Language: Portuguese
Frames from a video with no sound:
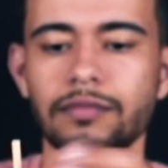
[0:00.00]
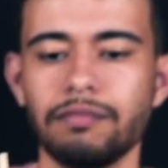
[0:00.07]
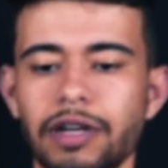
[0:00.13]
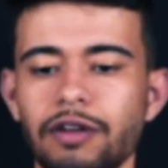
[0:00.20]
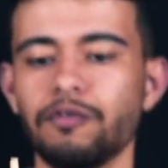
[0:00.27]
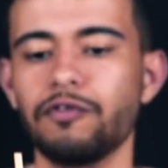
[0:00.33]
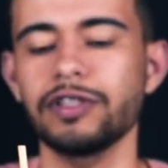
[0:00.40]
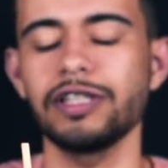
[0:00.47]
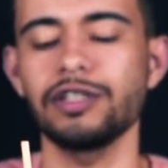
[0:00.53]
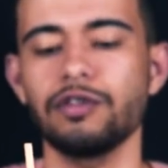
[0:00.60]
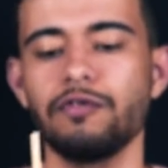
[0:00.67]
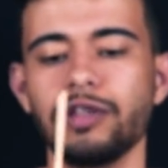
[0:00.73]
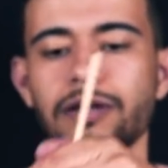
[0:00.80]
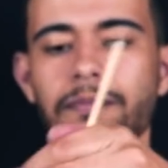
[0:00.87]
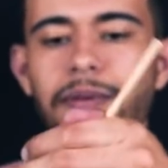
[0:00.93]
Pera aí, eu vou fazer isso, eu
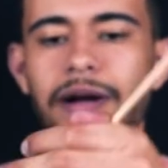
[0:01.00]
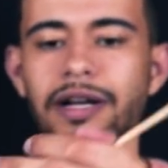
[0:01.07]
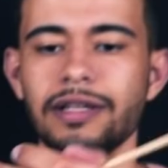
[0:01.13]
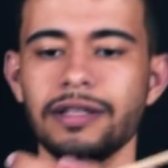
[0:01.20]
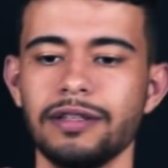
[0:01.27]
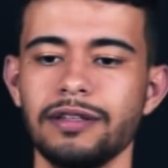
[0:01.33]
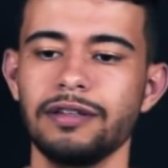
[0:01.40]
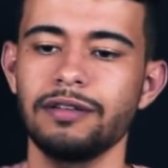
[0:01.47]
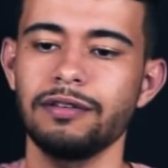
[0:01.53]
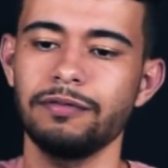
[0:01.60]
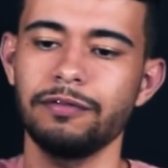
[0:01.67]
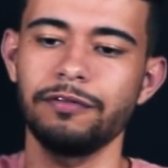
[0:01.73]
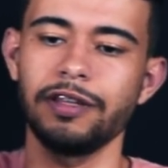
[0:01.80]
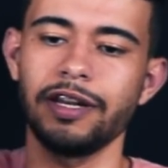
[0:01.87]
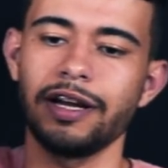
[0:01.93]
vou tampar,
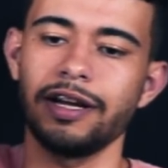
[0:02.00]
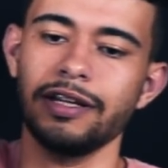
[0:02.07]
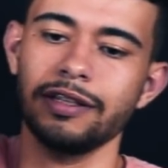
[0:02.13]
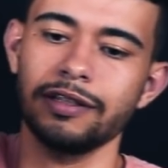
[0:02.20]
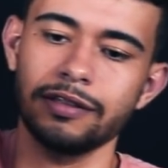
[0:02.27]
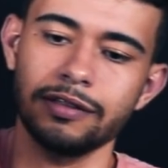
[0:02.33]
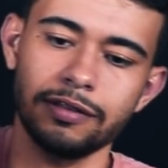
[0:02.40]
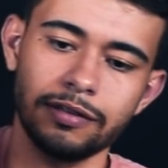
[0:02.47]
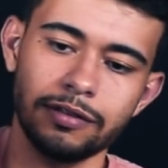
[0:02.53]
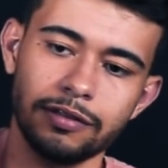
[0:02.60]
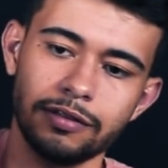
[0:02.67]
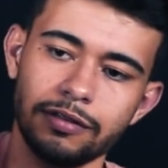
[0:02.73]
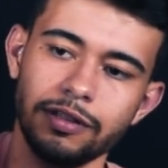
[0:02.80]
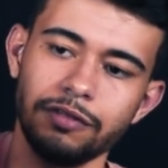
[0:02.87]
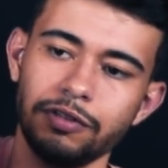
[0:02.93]
vou virar
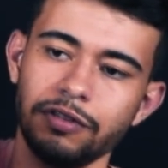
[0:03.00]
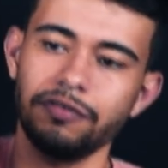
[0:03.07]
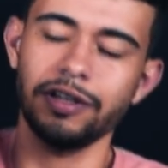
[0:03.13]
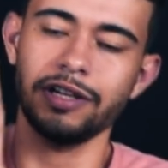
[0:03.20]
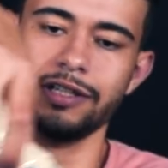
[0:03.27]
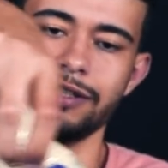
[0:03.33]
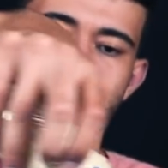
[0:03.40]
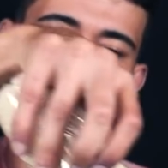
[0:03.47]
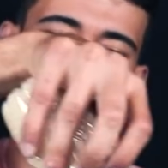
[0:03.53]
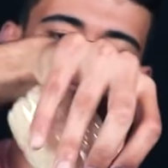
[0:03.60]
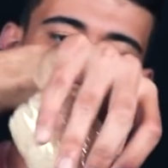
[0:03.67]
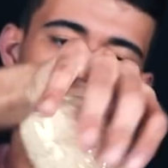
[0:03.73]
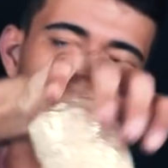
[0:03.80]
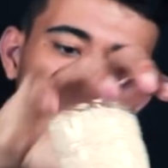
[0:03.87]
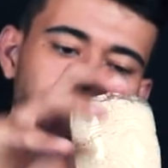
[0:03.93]
e vou enfiar.
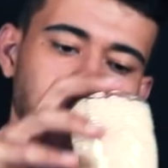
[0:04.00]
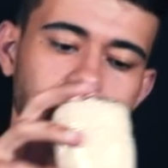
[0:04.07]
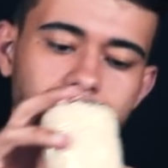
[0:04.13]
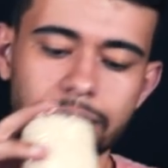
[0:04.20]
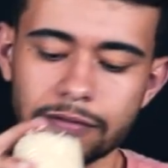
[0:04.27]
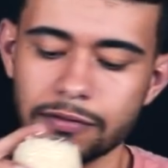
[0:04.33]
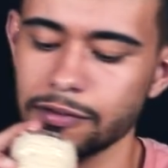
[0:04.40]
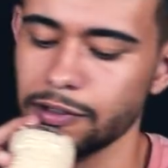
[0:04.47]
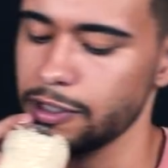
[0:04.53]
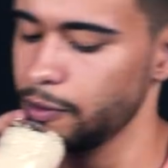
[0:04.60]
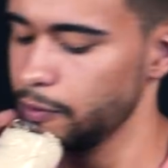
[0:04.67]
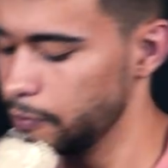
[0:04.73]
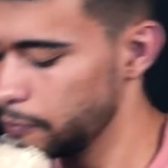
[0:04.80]
Entendeu?